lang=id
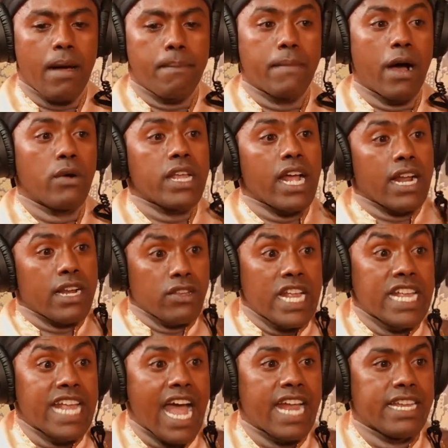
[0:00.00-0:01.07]
mau yang sudah
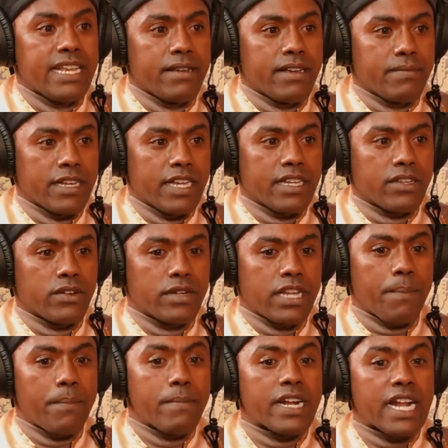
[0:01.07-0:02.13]
jadi begitu
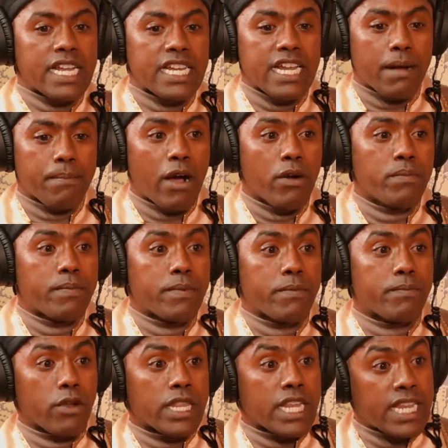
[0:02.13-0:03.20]
tapi mereka tidak mau
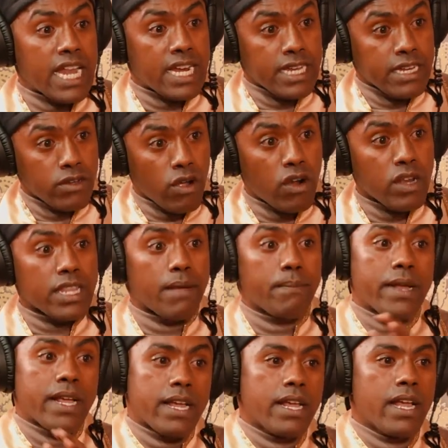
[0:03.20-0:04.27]
berproses dari nol sampai